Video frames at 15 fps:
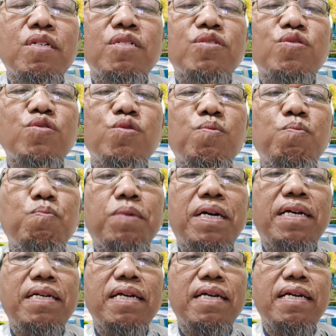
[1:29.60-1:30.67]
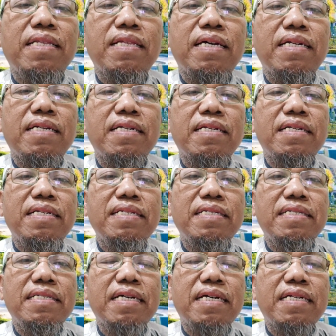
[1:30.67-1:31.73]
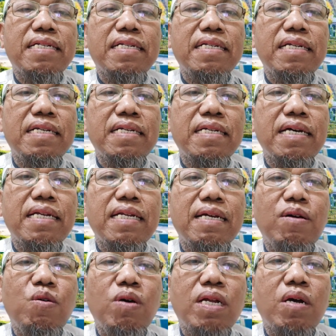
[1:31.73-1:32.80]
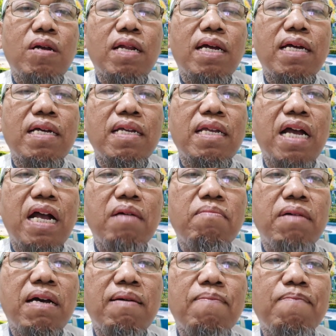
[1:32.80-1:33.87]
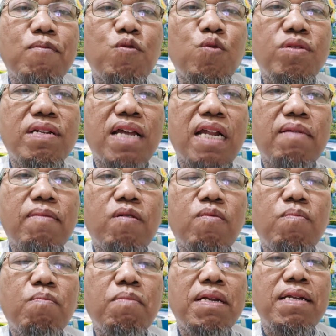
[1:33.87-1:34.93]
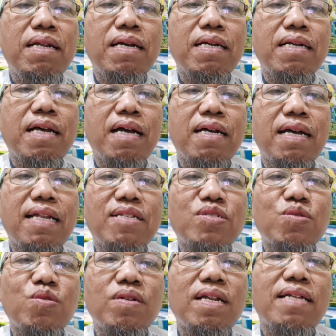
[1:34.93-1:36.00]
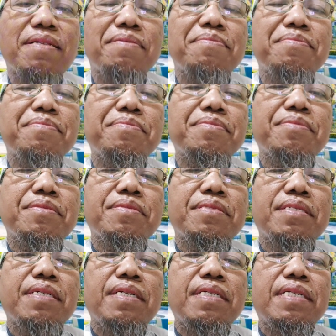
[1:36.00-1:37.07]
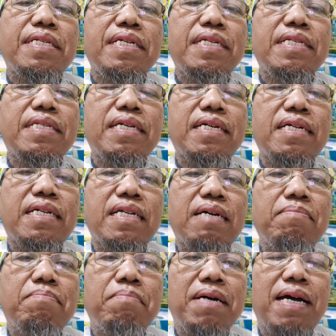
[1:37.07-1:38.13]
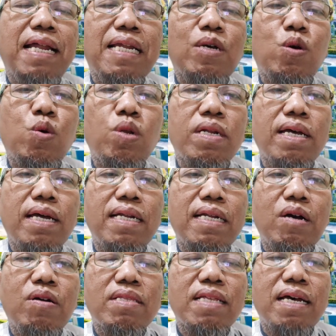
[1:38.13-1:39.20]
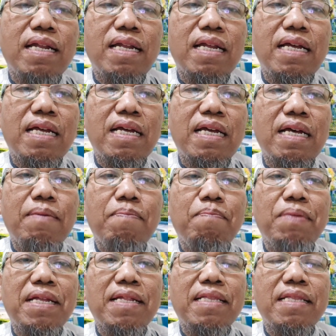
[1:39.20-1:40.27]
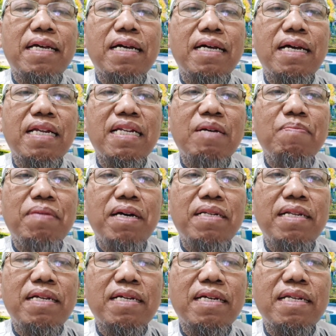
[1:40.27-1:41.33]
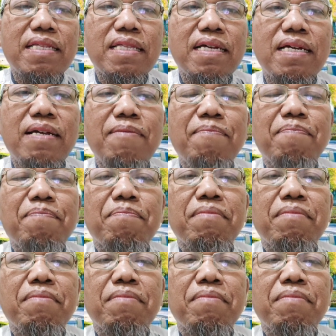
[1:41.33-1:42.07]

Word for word: supaya kita dijadikan orang-orang yang mampu dan mau menegakkan sholat. Di dalam Al-Quran Allah Ta'ala perintahkan kepada kita